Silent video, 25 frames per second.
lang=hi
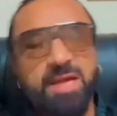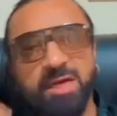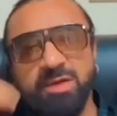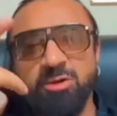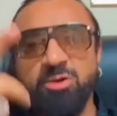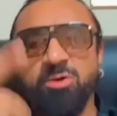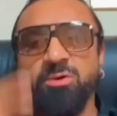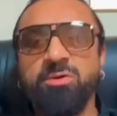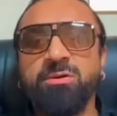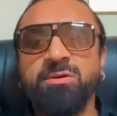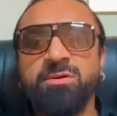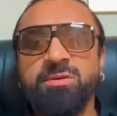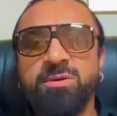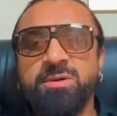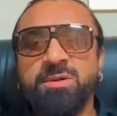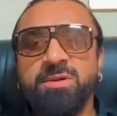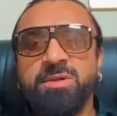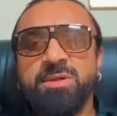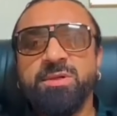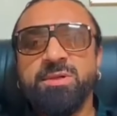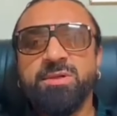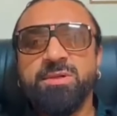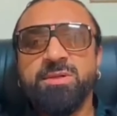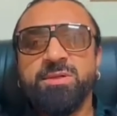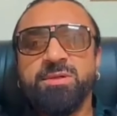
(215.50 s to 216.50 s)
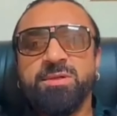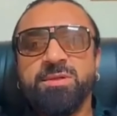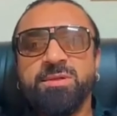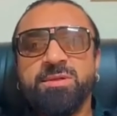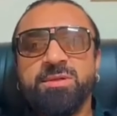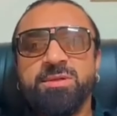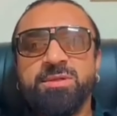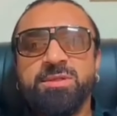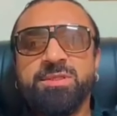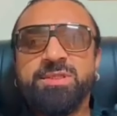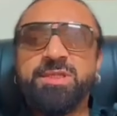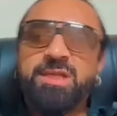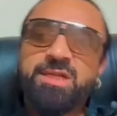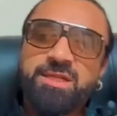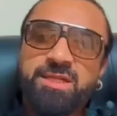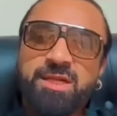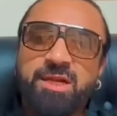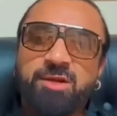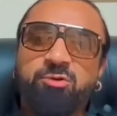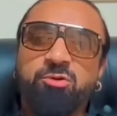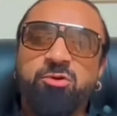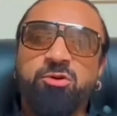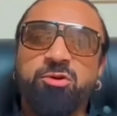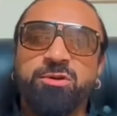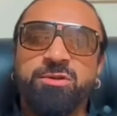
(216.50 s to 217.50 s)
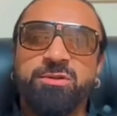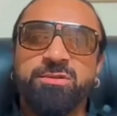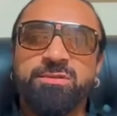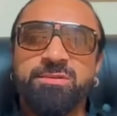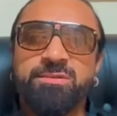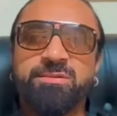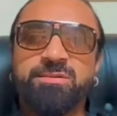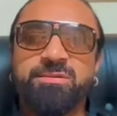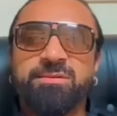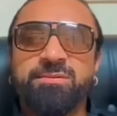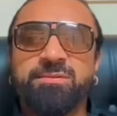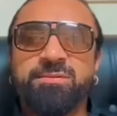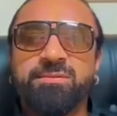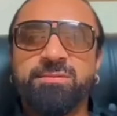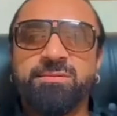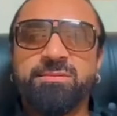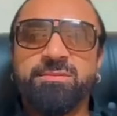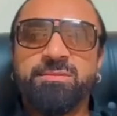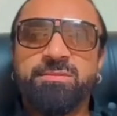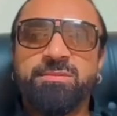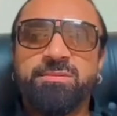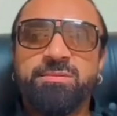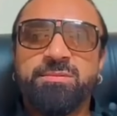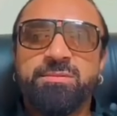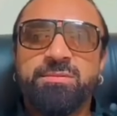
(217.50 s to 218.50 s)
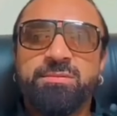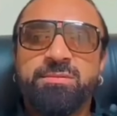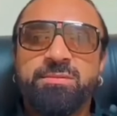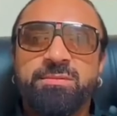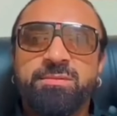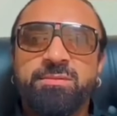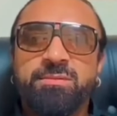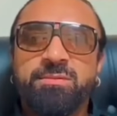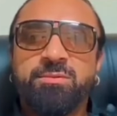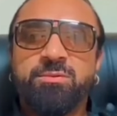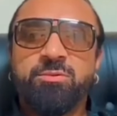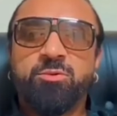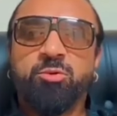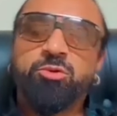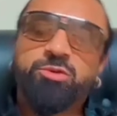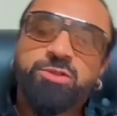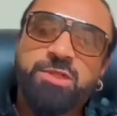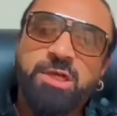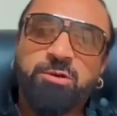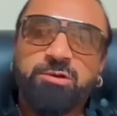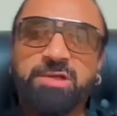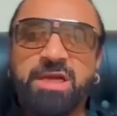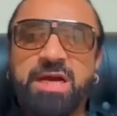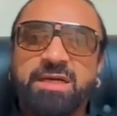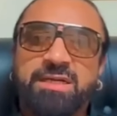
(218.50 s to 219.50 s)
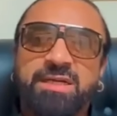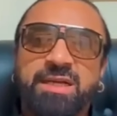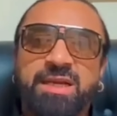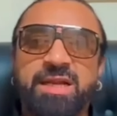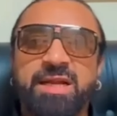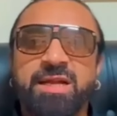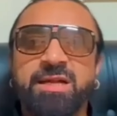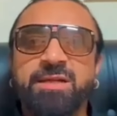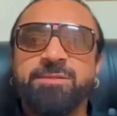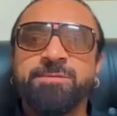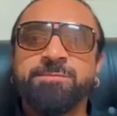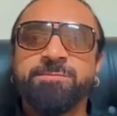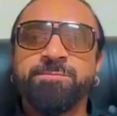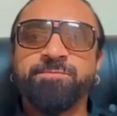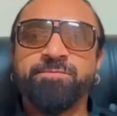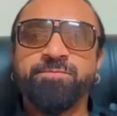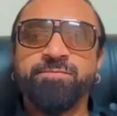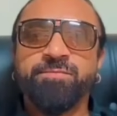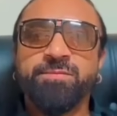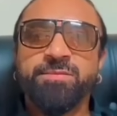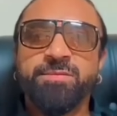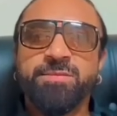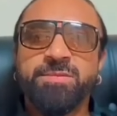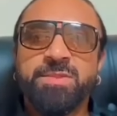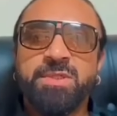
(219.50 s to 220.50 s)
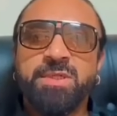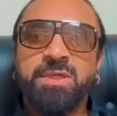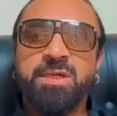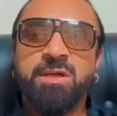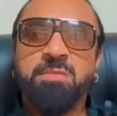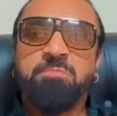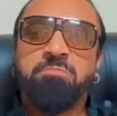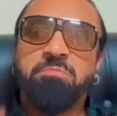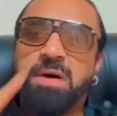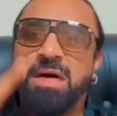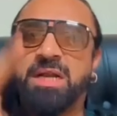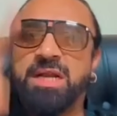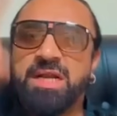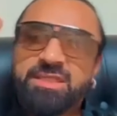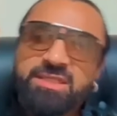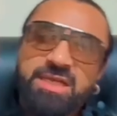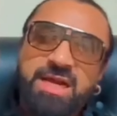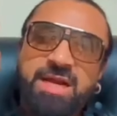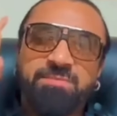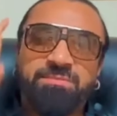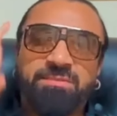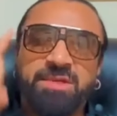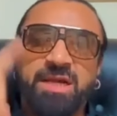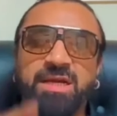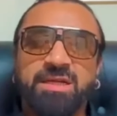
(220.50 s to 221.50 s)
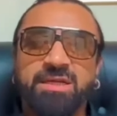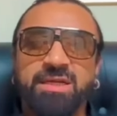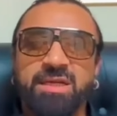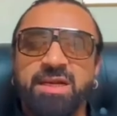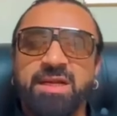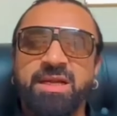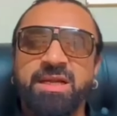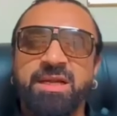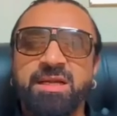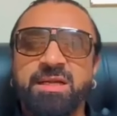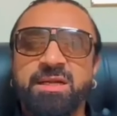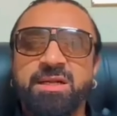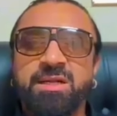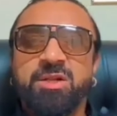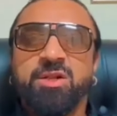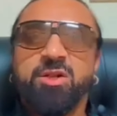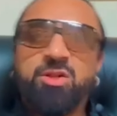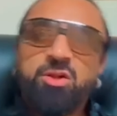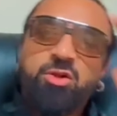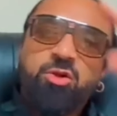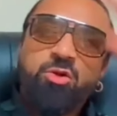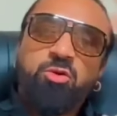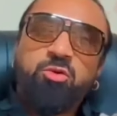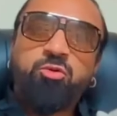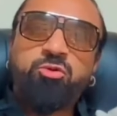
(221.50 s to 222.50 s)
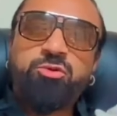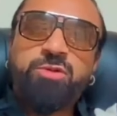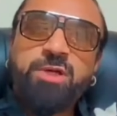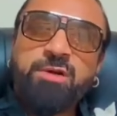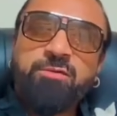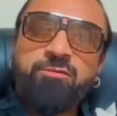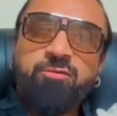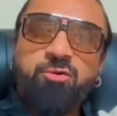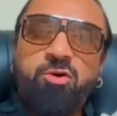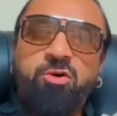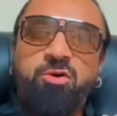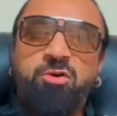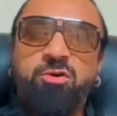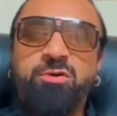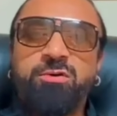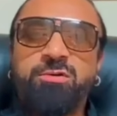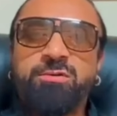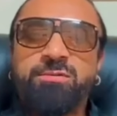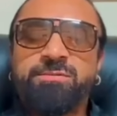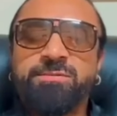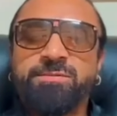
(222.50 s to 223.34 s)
देख लो सिंधे गुट उद्धव ठाकरे बाला साहेब ठाकरे उधर वो